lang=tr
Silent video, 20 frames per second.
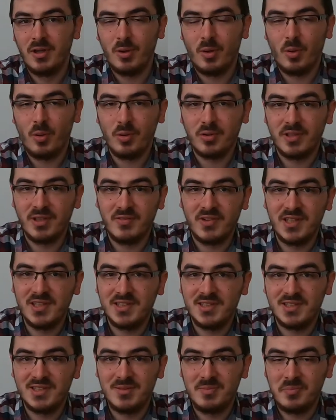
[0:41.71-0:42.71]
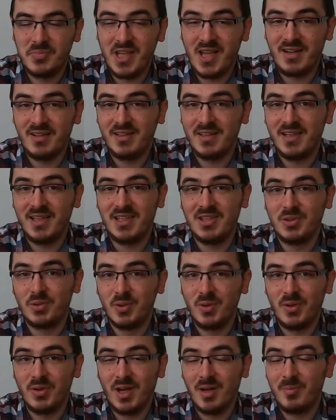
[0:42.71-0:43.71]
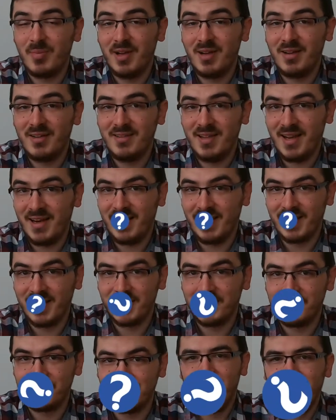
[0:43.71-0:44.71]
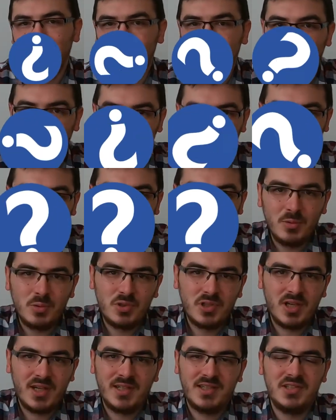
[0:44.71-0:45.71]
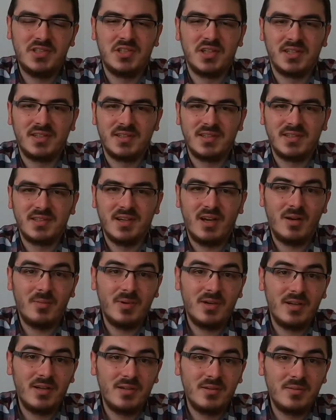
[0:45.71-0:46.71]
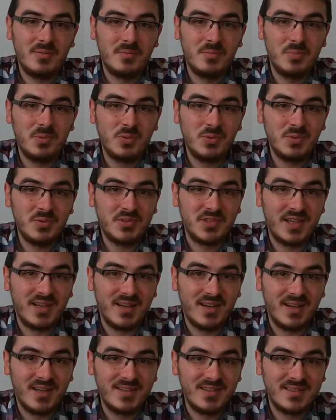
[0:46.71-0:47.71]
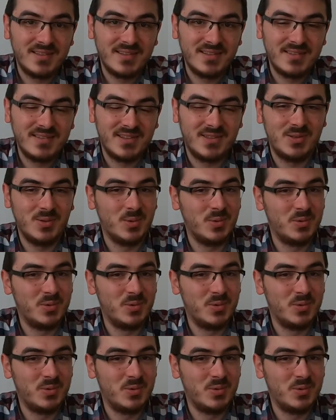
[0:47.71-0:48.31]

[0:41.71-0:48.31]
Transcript: Orada valiz bir yerlere gidiyor ama nereye? E, tabii ki de uçağa gidecek ama bu seyahat nasıl